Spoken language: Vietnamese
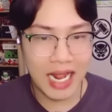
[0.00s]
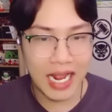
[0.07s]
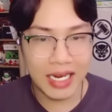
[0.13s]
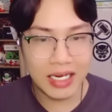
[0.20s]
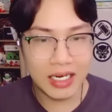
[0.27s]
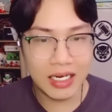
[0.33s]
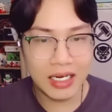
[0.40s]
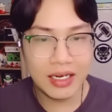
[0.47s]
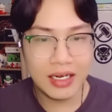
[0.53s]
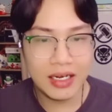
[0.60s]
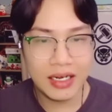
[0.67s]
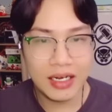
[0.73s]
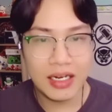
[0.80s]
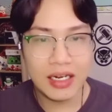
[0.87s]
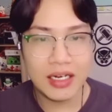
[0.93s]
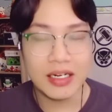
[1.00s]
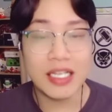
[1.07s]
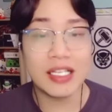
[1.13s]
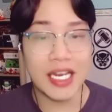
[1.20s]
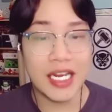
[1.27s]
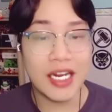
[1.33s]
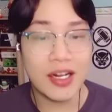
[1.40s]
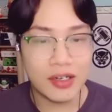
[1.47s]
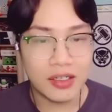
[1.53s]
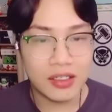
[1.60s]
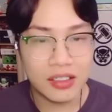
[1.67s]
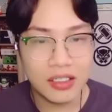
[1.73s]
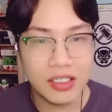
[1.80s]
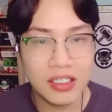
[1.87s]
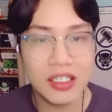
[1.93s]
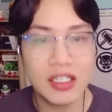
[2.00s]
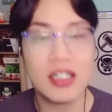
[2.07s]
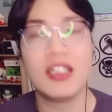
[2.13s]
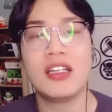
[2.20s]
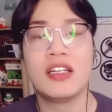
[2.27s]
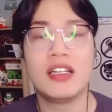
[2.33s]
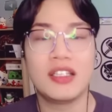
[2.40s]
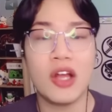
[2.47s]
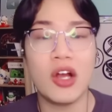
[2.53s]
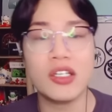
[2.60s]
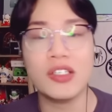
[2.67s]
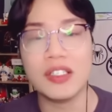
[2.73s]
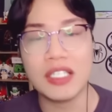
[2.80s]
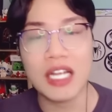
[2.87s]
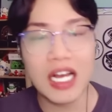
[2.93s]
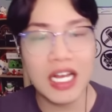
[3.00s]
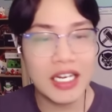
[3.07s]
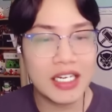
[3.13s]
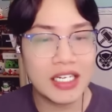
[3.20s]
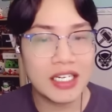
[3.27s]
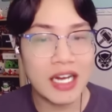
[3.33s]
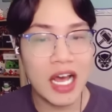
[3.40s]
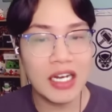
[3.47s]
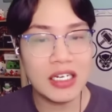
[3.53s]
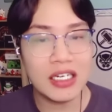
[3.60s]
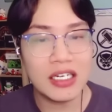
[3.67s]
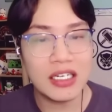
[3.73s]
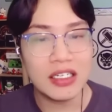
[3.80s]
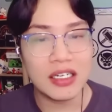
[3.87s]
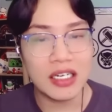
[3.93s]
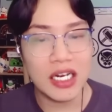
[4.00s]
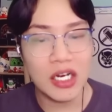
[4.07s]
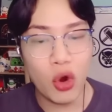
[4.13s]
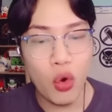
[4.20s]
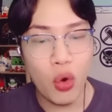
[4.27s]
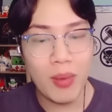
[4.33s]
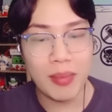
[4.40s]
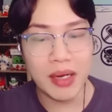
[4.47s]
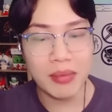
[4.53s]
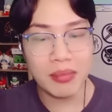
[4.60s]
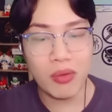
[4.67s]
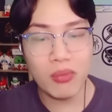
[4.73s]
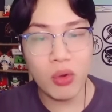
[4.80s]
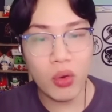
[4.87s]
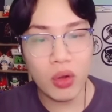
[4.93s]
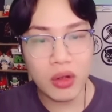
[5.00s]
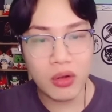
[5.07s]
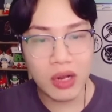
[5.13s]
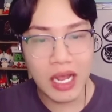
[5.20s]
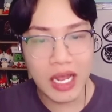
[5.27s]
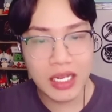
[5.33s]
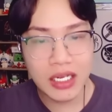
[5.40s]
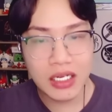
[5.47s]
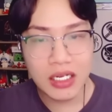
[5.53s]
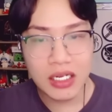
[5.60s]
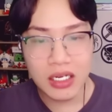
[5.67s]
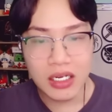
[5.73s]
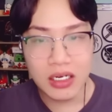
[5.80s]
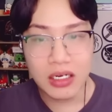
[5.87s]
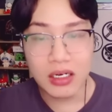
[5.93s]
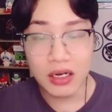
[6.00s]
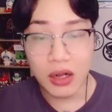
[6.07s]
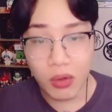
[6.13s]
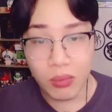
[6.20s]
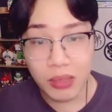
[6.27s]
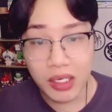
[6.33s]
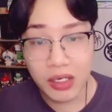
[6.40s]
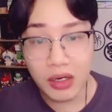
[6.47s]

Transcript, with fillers: này để chỉ đường cho người chơi đến những cái khu mà mình mong muốn ok mình